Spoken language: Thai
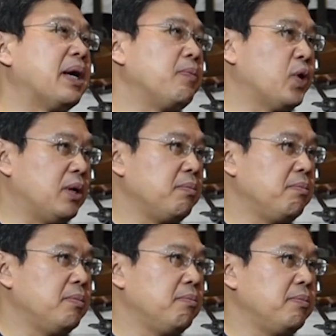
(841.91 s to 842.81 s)
นามิกหมด
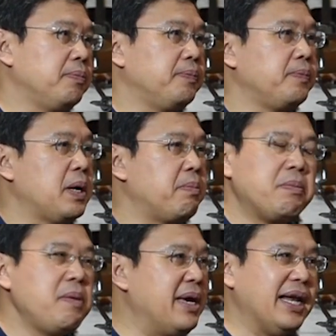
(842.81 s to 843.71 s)
ครับ
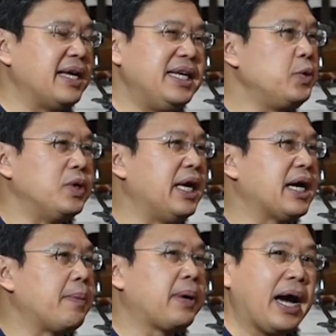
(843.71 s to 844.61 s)
มันไม่มีอะไรที่หยุด
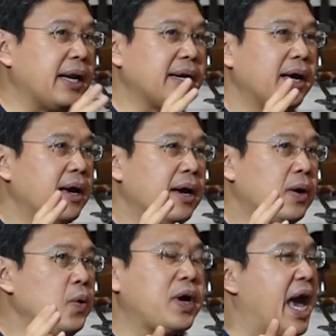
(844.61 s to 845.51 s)
นิ่งครับการ
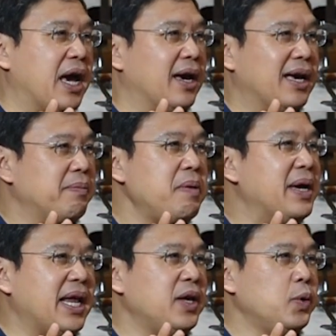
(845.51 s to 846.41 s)
คู่แข่งไม่
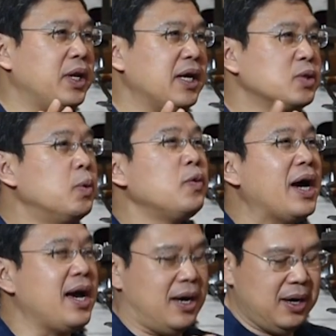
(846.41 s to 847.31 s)
มีอะไรที่หยุดนิ่งสมมุติ
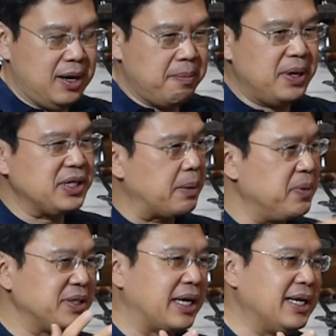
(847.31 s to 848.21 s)
ว่าบริษัท
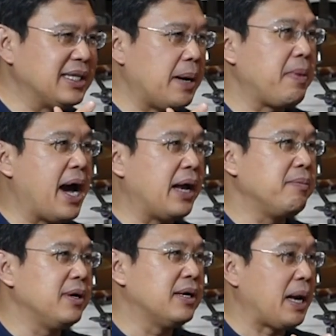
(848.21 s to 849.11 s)
หนึ่งทำงาน
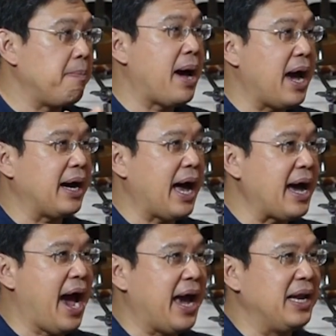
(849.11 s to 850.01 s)
ทำมา
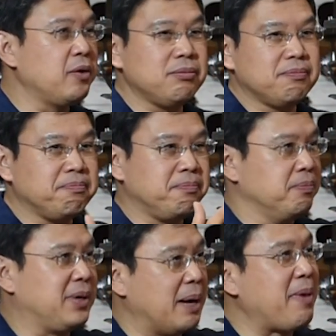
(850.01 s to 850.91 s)
ค้าขายแล้ว
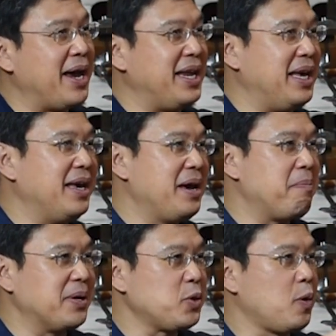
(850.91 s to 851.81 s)
กำไรดีประ